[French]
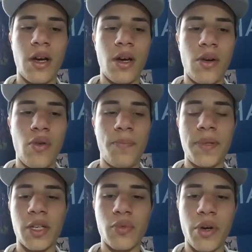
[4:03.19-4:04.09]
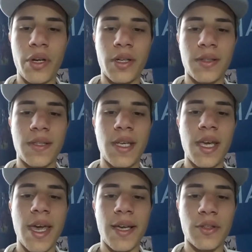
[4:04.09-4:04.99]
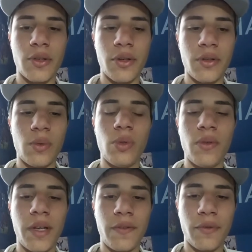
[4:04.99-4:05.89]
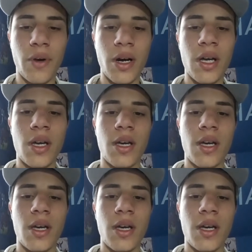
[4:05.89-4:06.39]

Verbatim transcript: Euh, le pire joueur, c'est Ersoy. Une nouvelle fois.